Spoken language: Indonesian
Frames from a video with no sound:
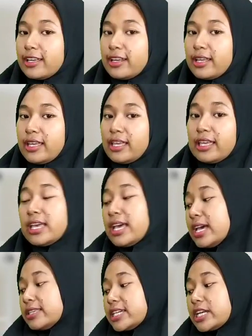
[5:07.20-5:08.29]
ini
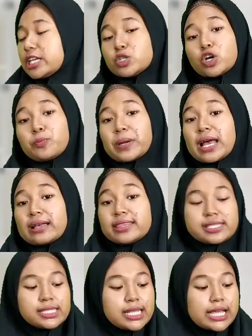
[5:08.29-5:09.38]
Jadi cukup
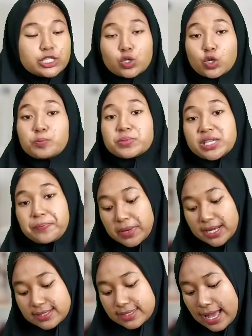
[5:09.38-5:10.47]
praktis dan cukup
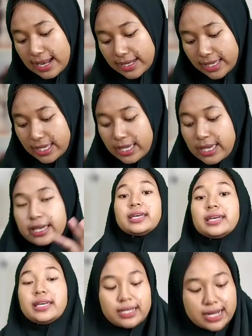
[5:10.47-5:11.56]
simple sekali
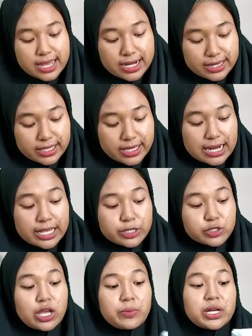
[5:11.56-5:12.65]
Nah nanti kalian
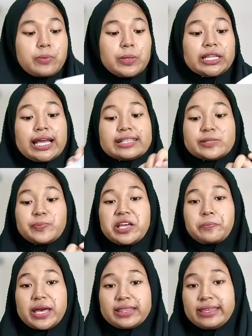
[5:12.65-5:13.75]
juga mendapatkan
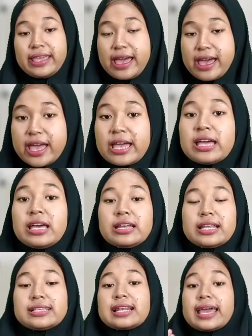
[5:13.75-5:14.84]
spare partnya
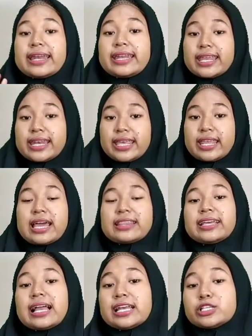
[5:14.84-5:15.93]
Nah selain ini nanti
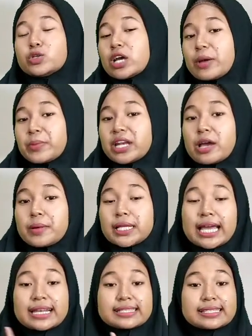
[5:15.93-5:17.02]
kalian juga
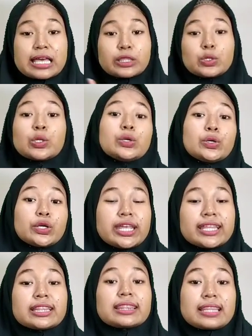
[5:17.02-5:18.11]
mendapatkan satu
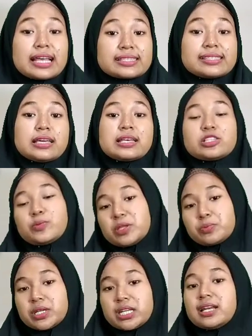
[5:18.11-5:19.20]
unit tas ya sobat
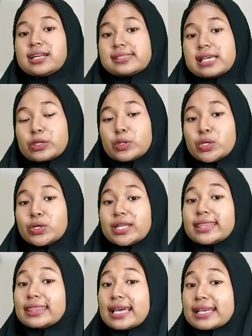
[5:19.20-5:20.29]
bediler, satu
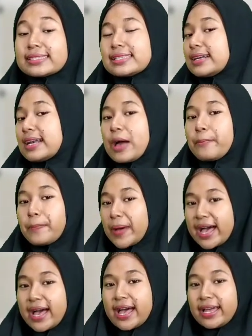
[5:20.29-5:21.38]
unit tas
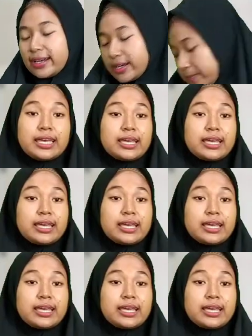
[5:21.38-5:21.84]
senapan.